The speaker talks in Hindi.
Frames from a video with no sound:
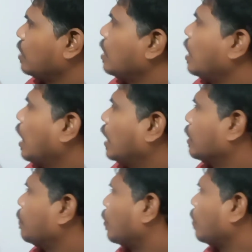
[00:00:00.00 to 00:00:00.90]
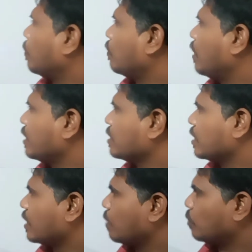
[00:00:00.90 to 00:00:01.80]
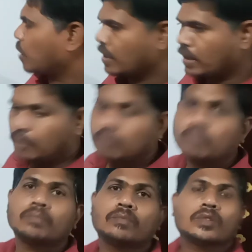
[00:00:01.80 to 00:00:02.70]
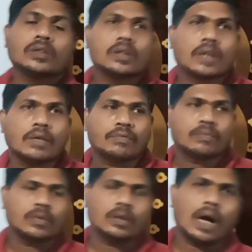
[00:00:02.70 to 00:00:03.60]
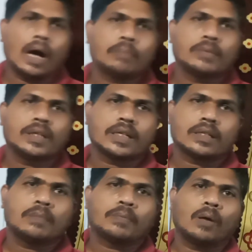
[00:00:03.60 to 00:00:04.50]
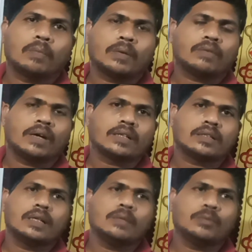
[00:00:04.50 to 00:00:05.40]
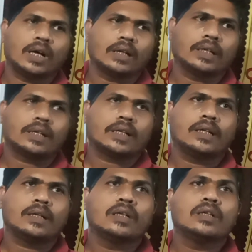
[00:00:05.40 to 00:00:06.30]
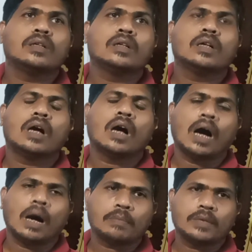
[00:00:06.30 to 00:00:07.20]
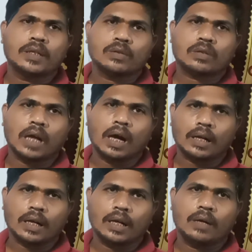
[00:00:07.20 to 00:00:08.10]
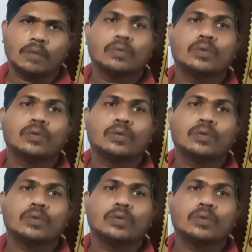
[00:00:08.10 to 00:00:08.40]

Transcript: अच्छा प्रॉपर वायरिंग से क्या मुराद है कि आपने जैसे प्रॉपर वायरिंग से ये मुराद है कि आपने जो तार है वो